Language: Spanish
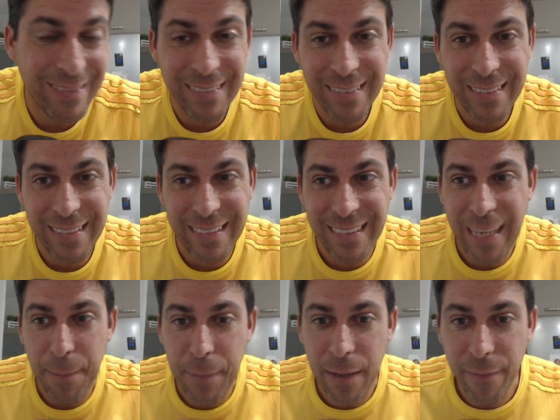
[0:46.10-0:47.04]

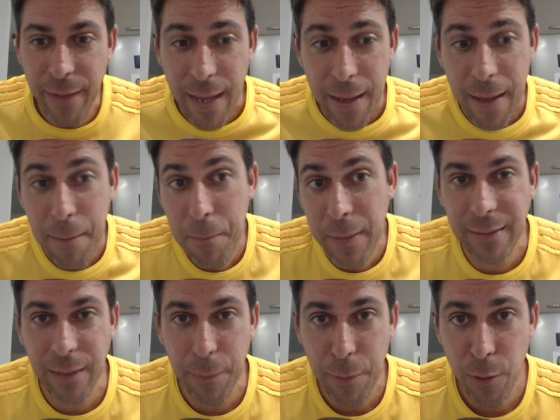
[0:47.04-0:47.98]
se prevé en
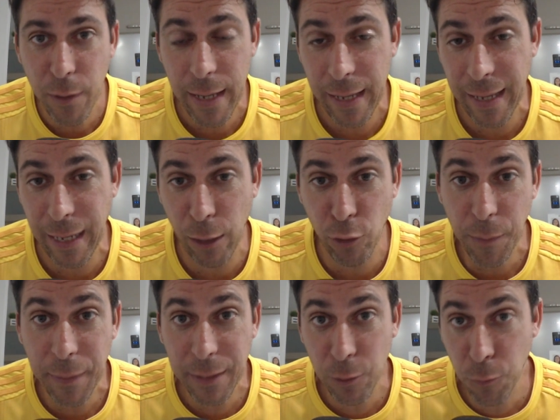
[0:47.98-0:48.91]
principio que, la cosa
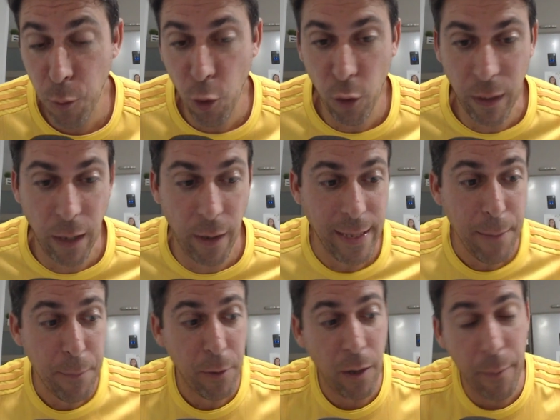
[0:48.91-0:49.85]
va a ser un poco rara allí,
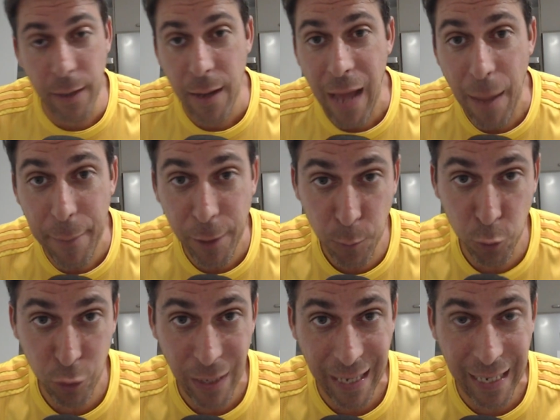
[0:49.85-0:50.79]
pero a ver, a ver cómo
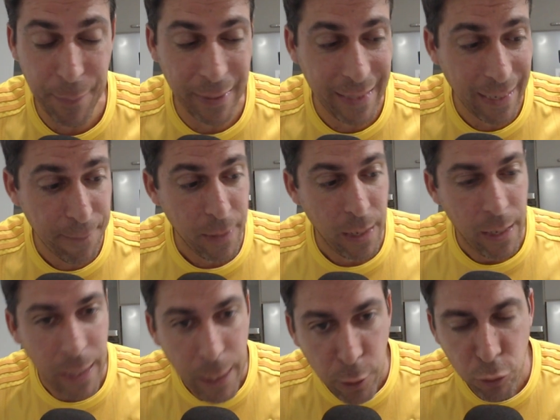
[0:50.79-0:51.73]
se aclimatan
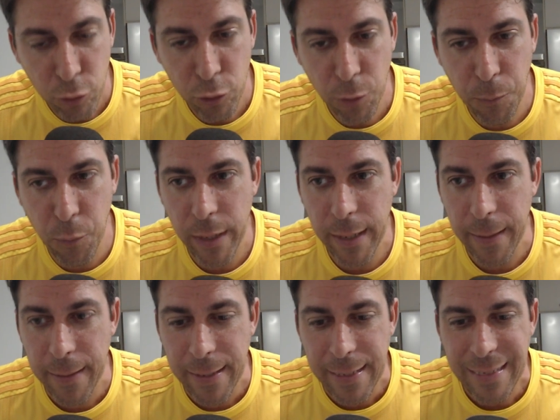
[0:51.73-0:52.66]
y nosotros pues
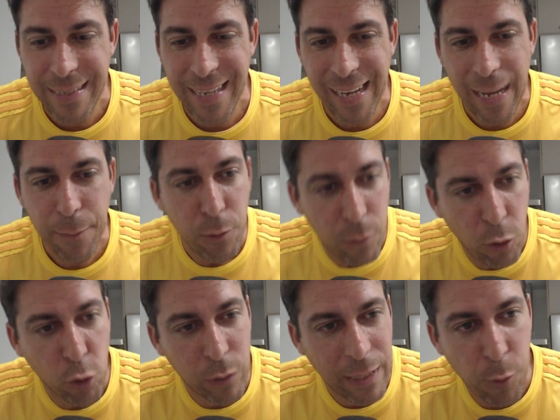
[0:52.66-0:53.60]
llegamos
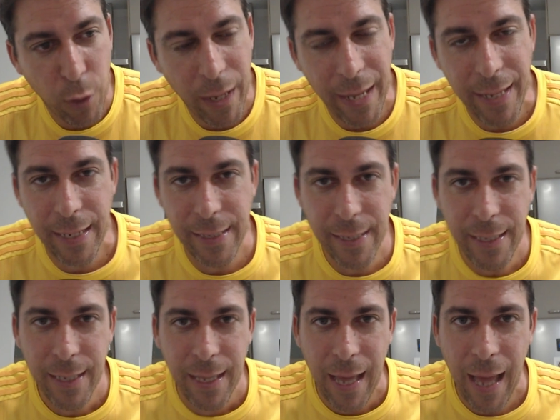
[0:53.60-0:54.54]
o tenemos que ir
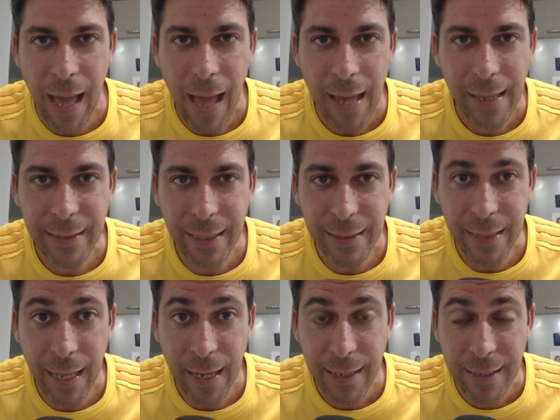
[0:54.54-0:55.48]
allí a
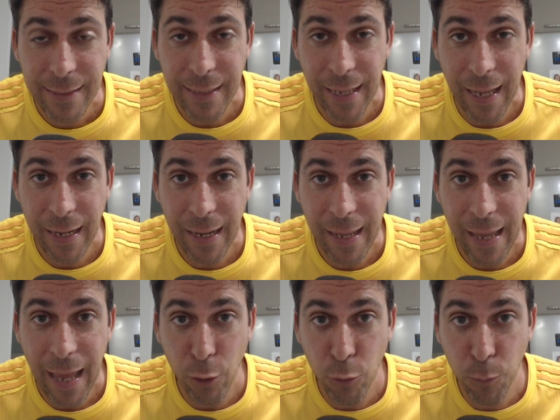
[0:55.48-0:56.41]
intentar sacarle
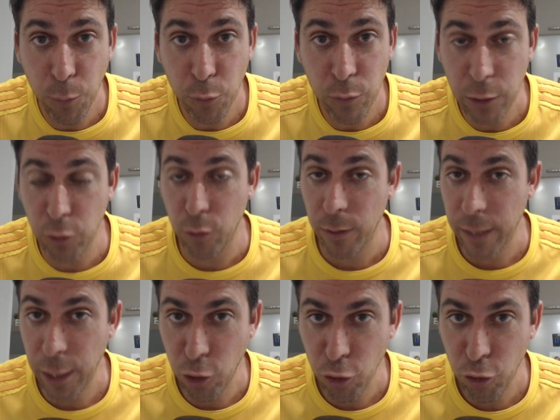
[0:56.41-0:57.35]
algún puntito.
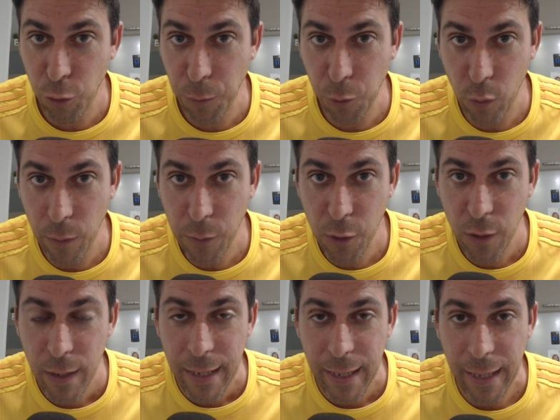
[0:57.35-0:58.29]
Y no somos nuevos
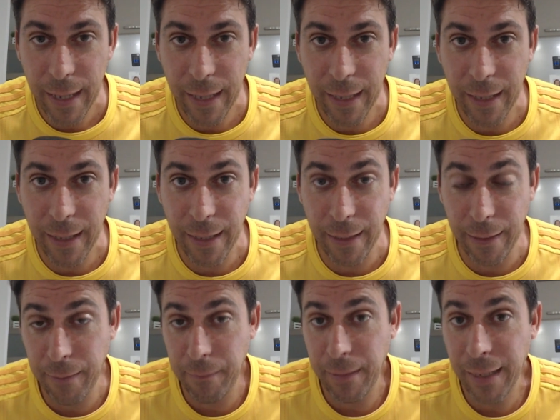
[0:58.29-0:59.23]

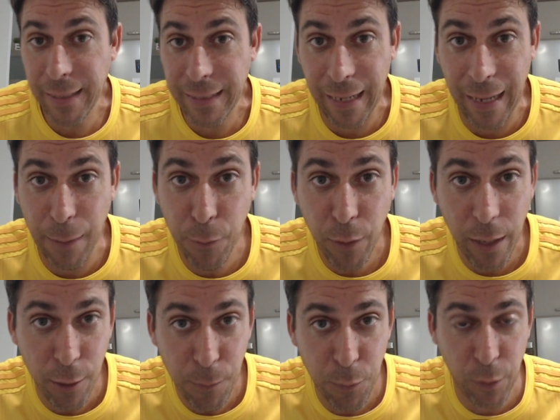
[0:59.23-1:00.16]
en estas labores,
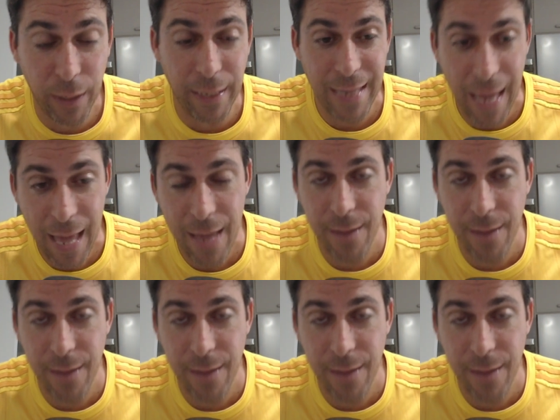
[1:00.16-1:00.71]
¿no? Porque ya